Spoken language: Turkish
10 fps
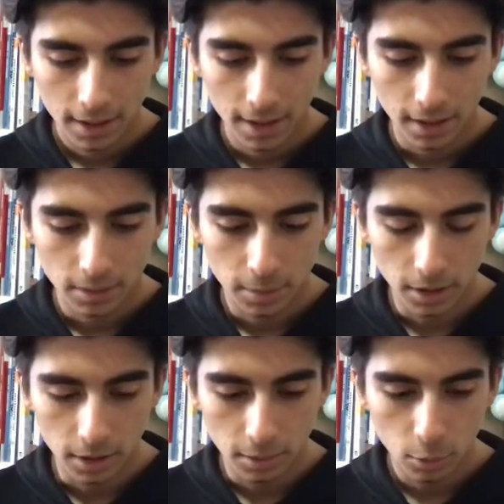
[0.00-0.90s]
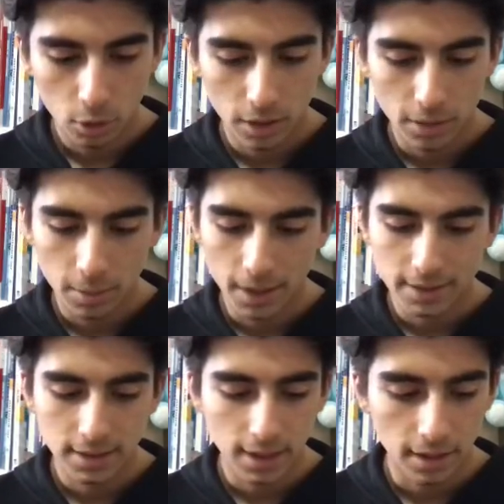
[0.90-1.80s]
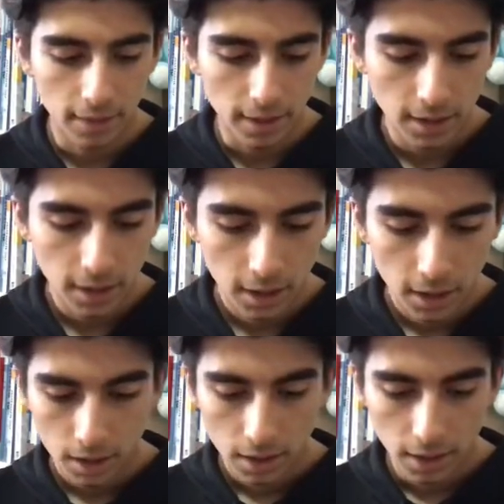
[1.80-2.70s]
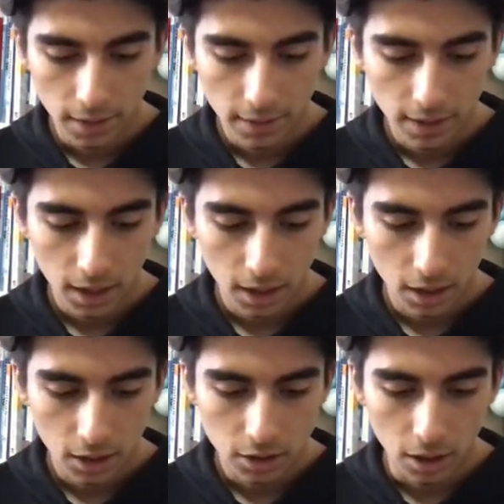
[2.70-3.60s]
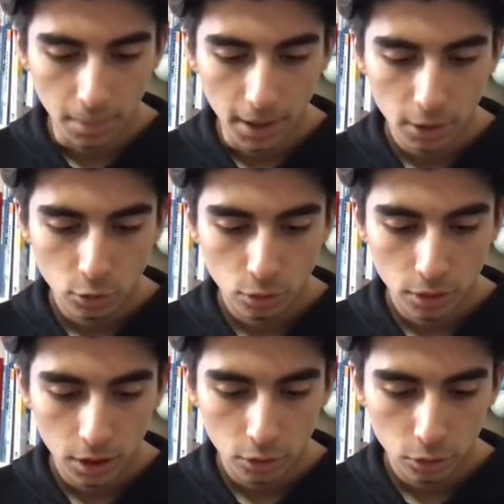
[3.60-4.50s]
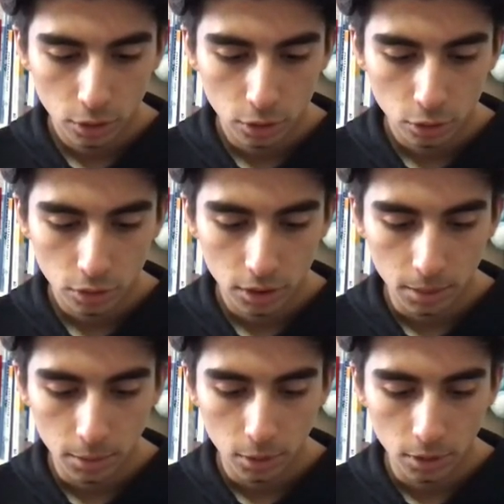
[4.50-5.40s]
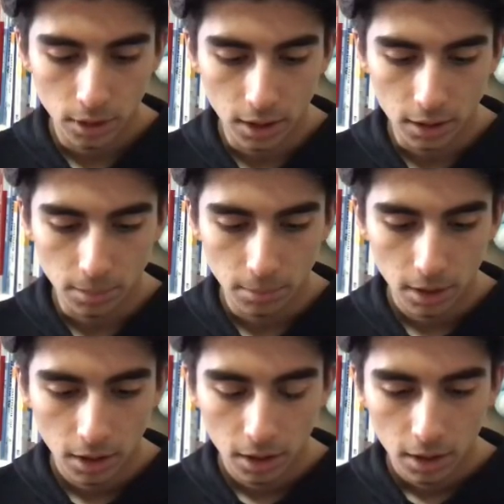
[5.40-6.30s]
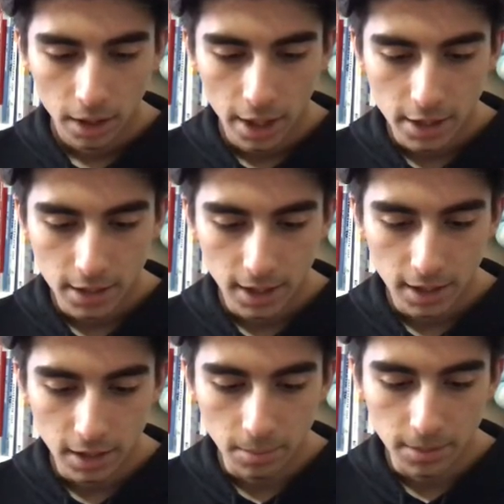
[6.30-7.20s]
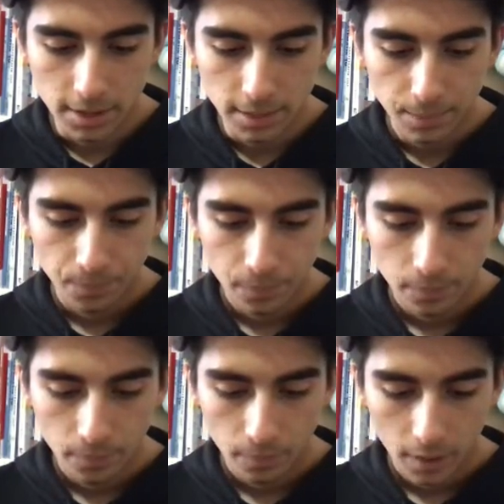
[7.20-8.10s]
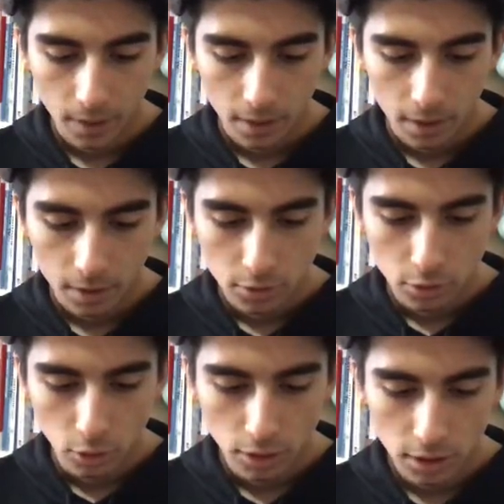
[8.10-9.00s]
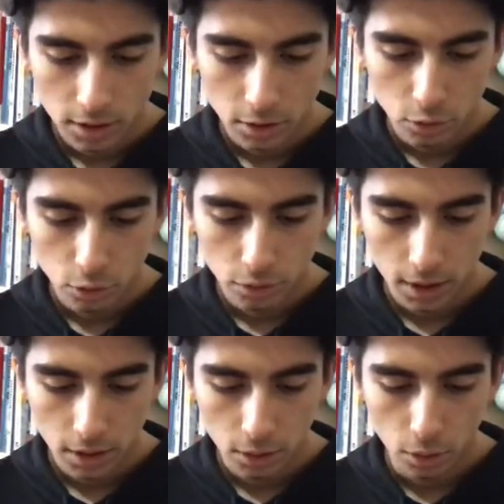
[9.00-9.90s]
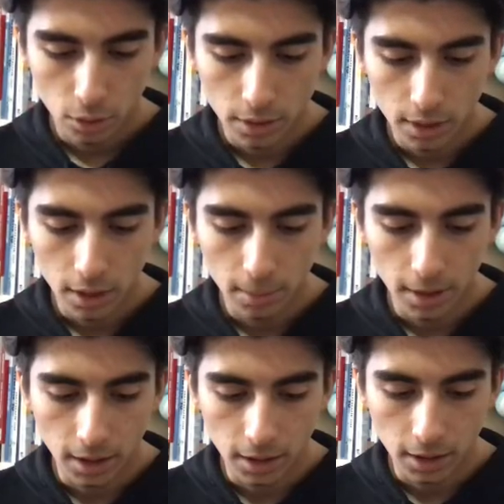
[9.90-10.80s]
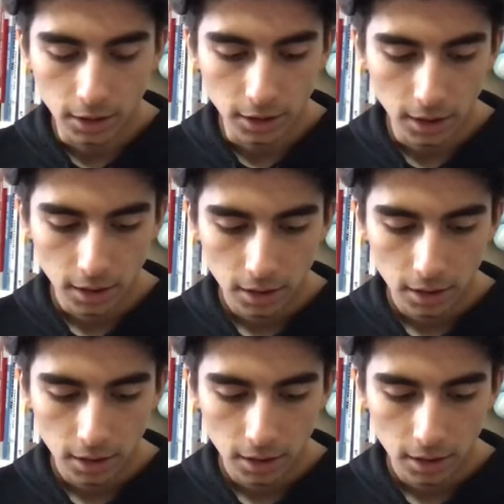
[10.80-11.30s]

Hadi bakalım ona da biraz zarar verdik. Evet arkadaşlar ben şuradan şöyle şunları bir göndereceğim. Ejderlerimizi. Sonrasında şuradan da gönderelim arkadaşlar.